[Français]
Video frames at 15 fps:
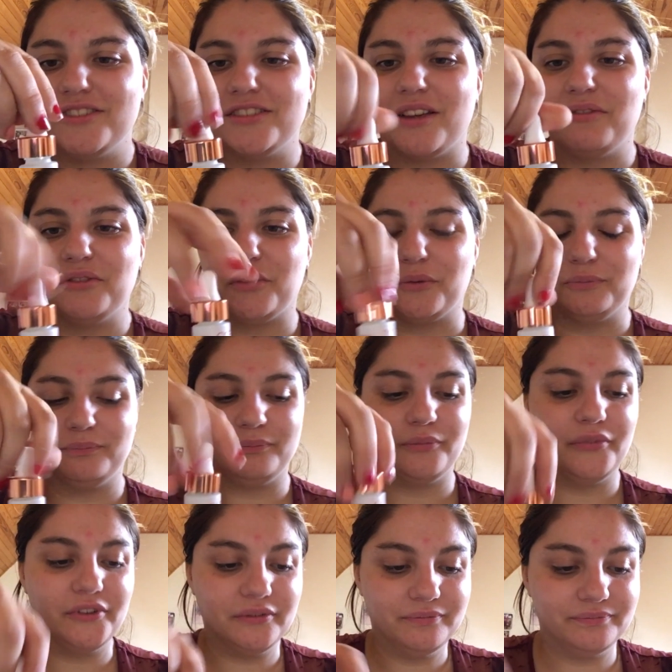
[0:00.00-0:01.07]
J'aime trop.
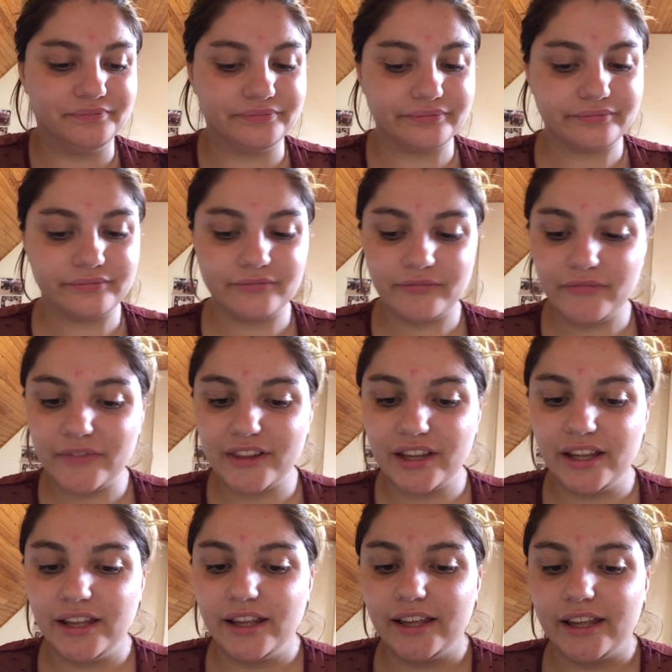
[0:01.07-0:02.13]
Bon. Et
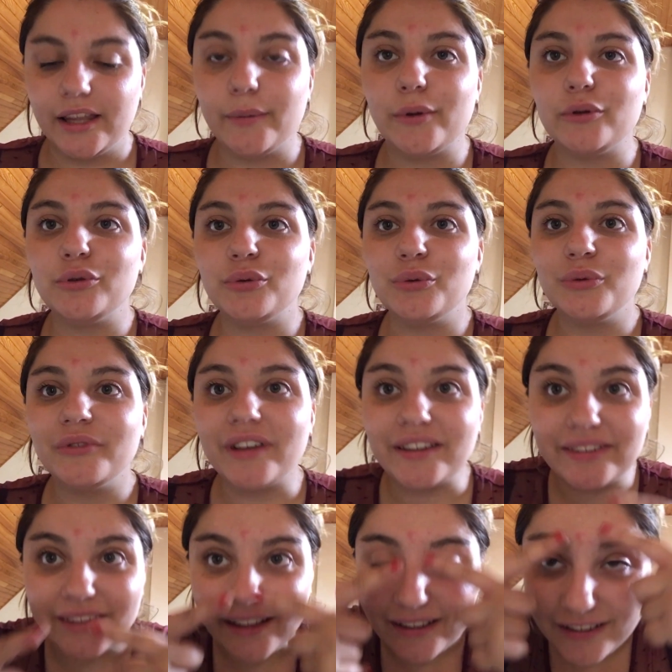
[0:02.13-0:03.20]
eh bien du coup on
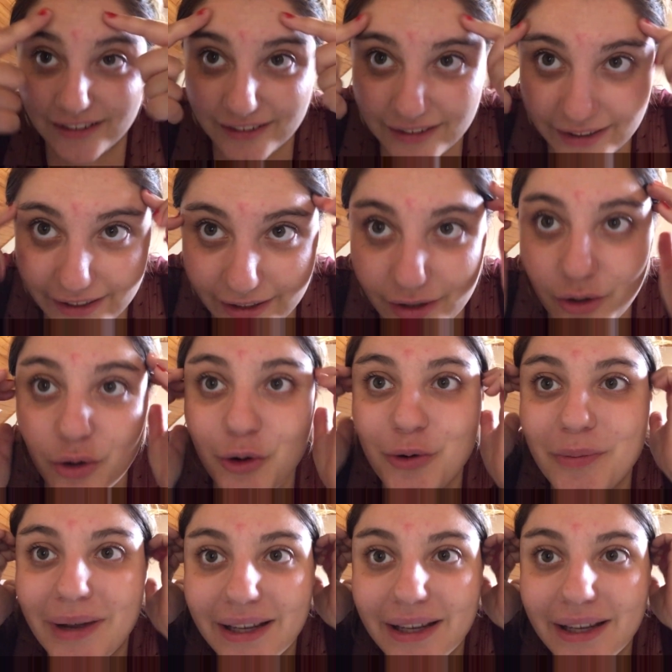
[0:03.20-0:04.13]
va s'atteler au